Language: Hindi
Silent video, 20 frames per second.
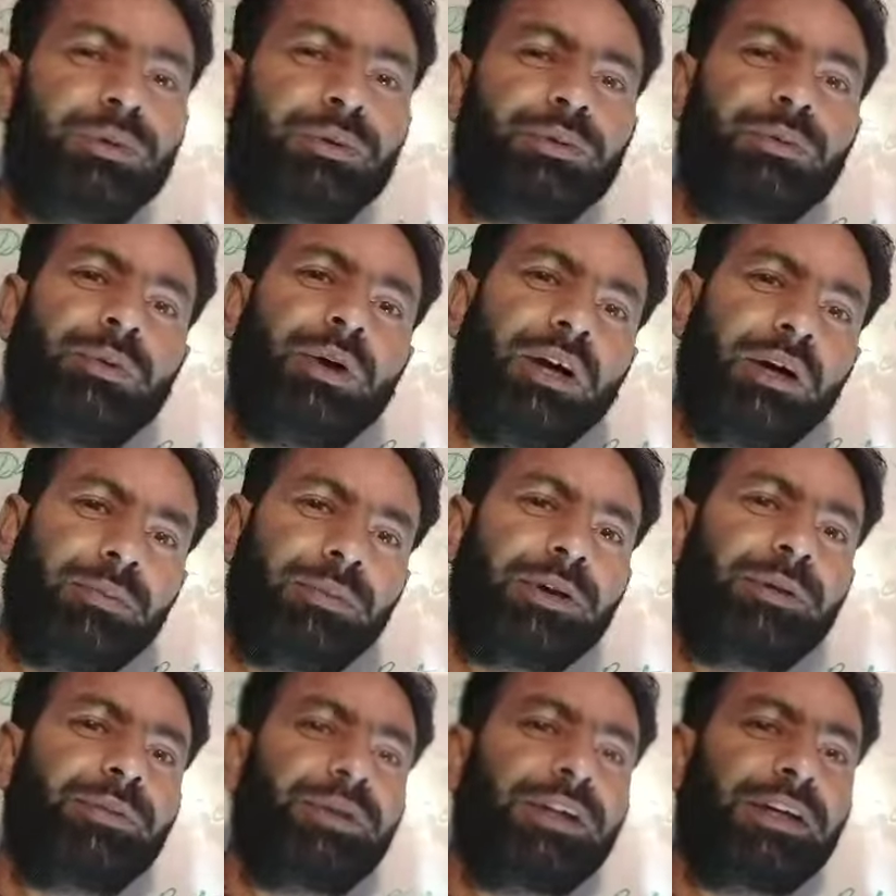हो तो वहां
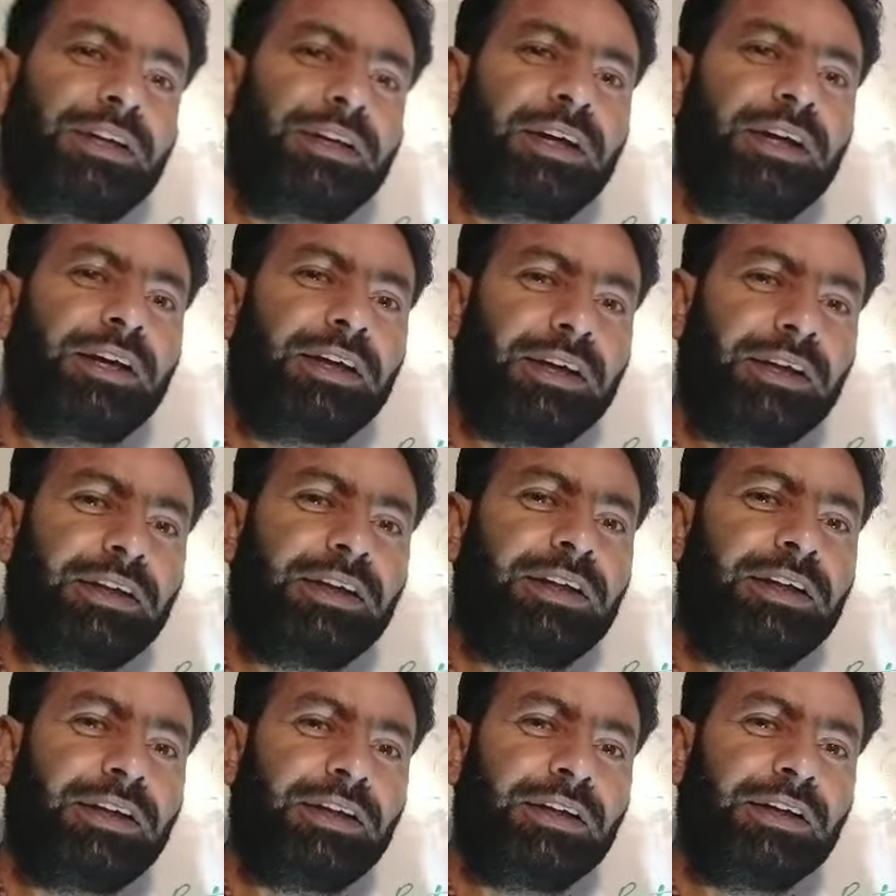पर भी ये कहते
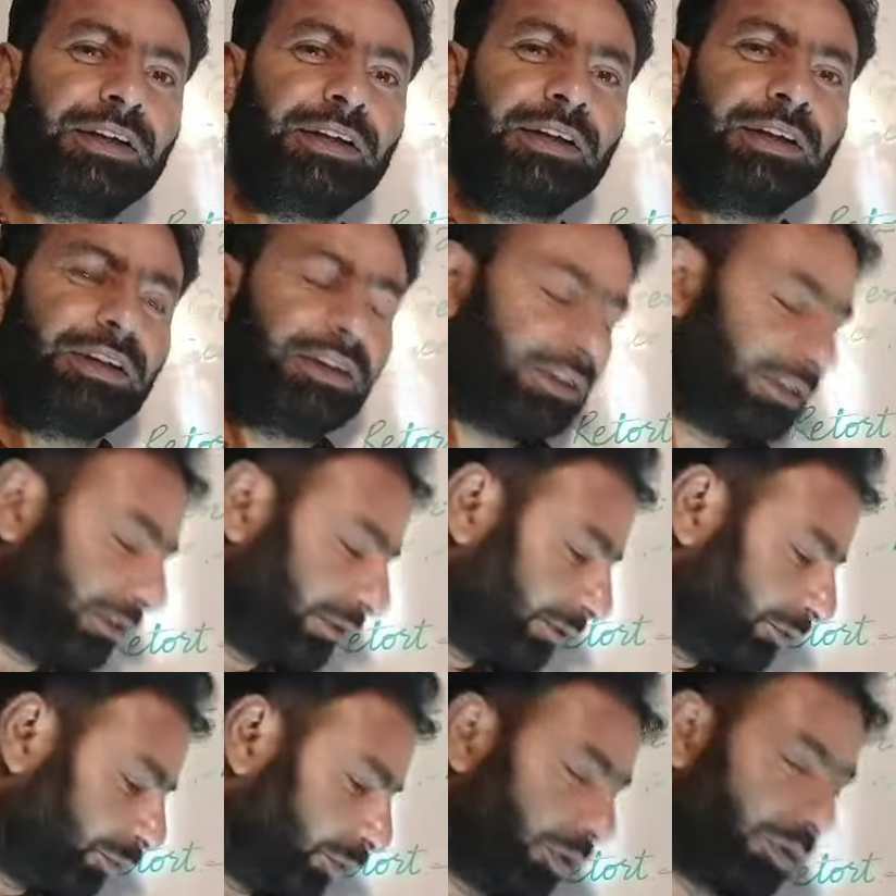
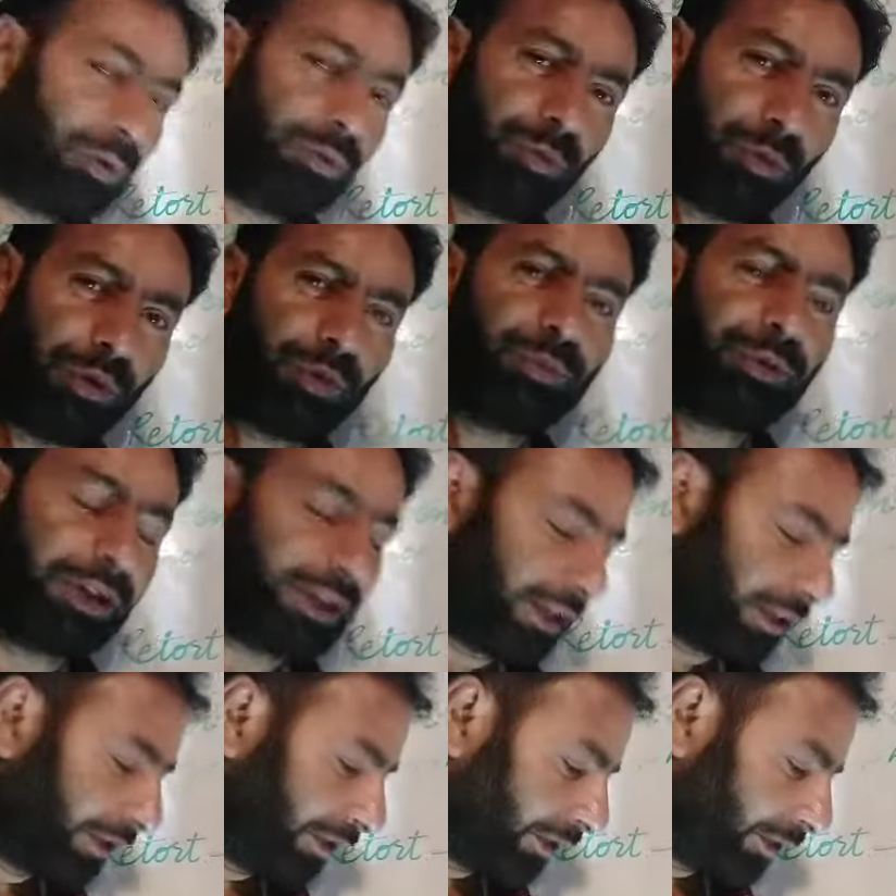हैं वो वो भी
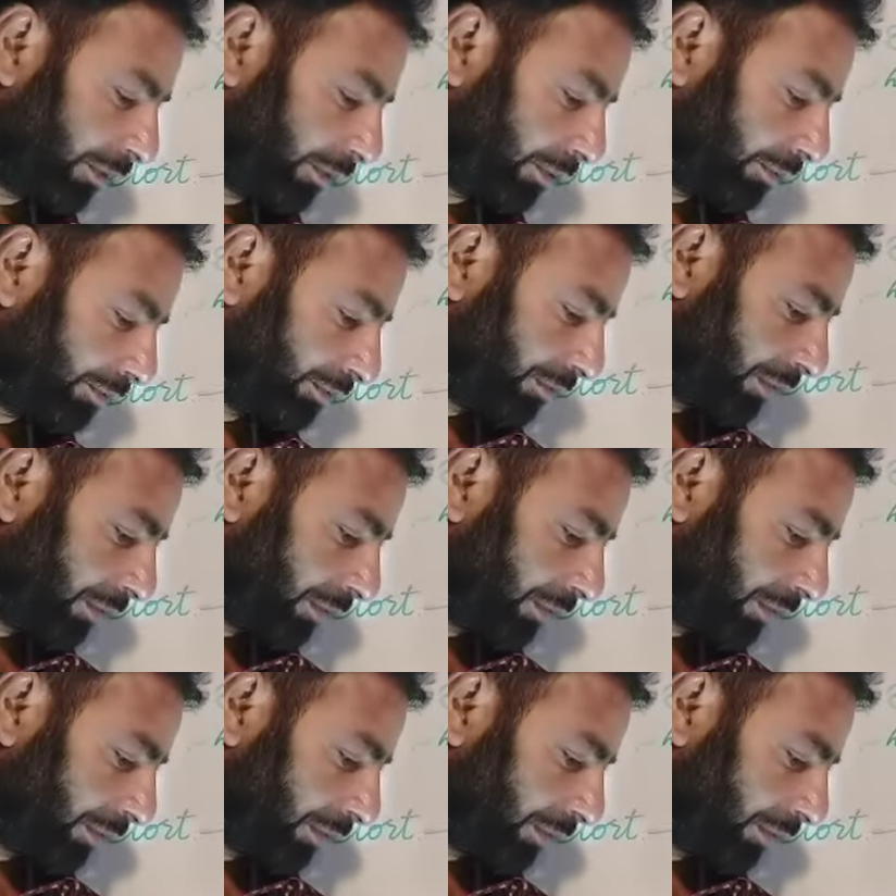करती थी वो